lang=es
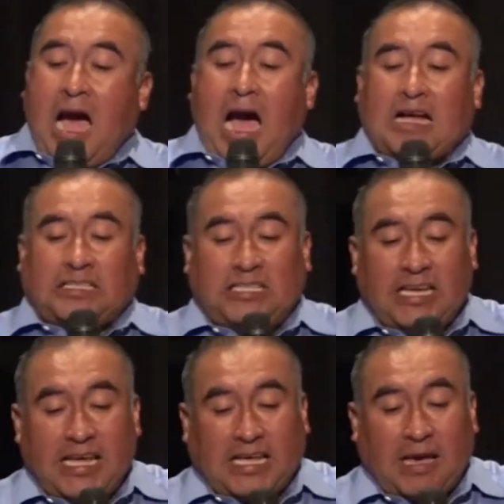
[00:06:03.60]

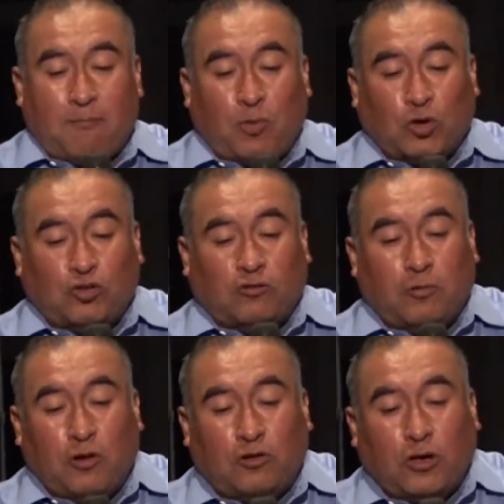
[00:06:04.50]
Así que por sus
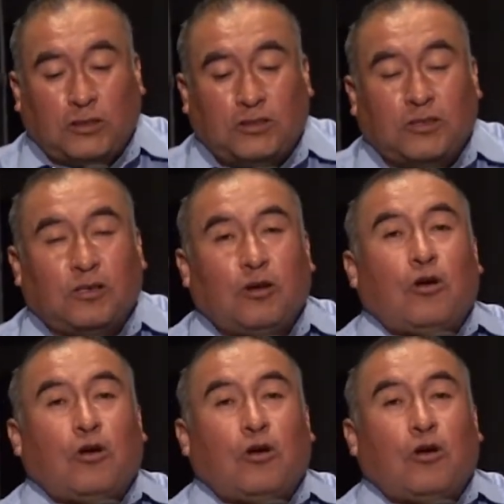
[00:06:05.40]
frutos